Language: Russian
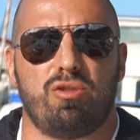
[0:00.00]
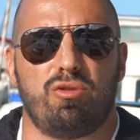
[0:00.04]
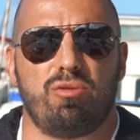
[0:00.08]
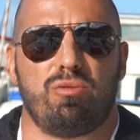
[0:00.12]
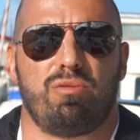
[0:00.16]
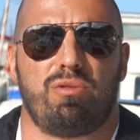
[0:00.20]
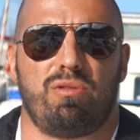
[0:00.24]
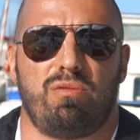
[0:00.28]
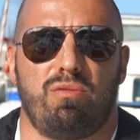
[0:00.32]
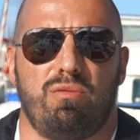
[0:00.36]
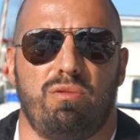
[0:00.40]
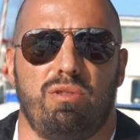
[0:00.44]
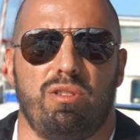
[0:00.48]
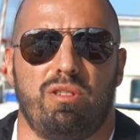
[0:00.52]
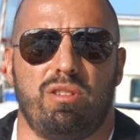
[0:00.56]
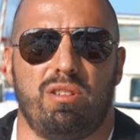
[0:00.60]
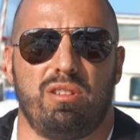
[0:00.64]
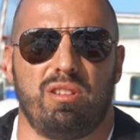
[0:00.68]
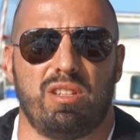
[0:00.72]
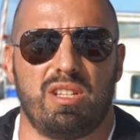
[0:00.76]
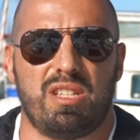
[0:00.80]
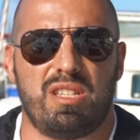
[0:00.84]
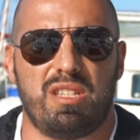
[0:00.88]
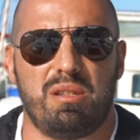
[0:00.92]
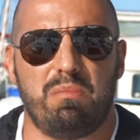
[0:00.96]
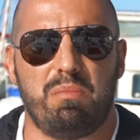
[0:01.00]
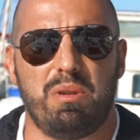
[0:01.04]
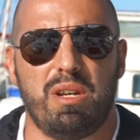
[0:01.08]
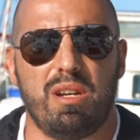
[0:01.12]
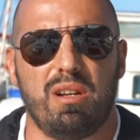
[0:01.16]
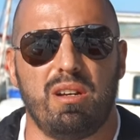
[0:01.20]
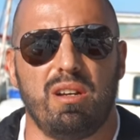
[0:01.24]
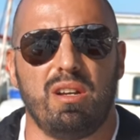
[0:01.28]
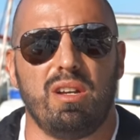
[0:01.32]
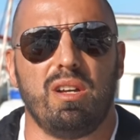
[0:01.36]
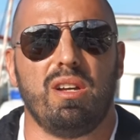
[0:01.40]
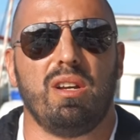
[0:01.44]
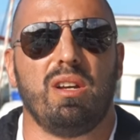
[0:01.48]
чувствуете на себе.
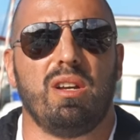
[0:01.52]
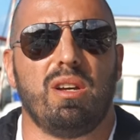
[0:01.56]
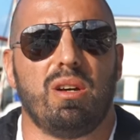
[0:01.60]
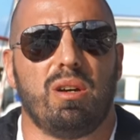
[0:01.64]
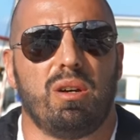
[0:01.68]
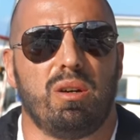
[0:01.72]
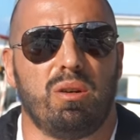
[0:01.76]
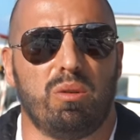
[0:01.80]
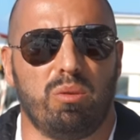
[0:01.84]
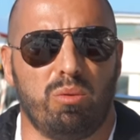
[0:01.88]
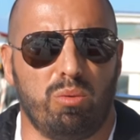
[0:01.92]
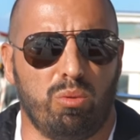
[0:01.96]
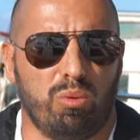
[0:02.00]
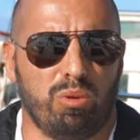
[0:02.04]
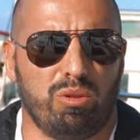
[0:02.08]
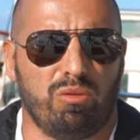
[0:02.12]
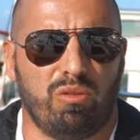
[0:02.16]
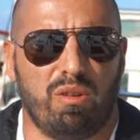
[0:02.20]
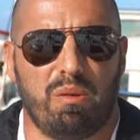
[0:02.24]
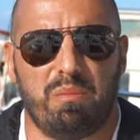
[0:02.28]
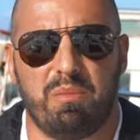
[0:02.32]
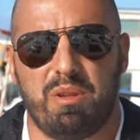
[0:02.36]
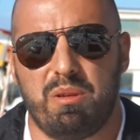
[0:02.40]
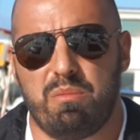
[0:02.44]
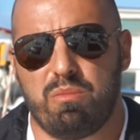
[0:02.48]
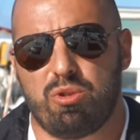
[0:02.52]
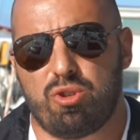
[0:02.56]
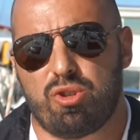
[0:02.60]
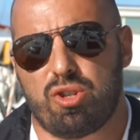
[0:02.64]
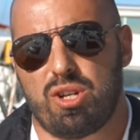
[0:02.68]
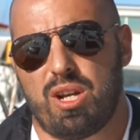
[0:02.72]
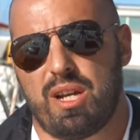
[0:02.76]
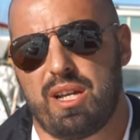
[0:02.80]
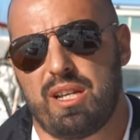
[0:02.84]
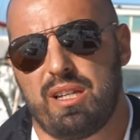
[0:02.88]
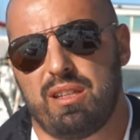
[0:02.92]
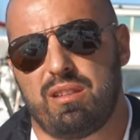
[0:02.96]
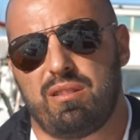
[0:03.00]
Э, он вам не
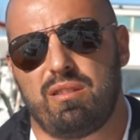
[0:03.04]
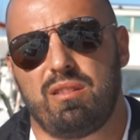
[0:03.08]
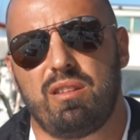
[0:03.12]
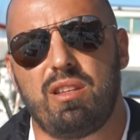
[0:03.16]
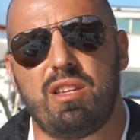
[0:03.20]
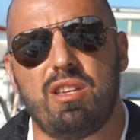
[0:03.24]
мешает,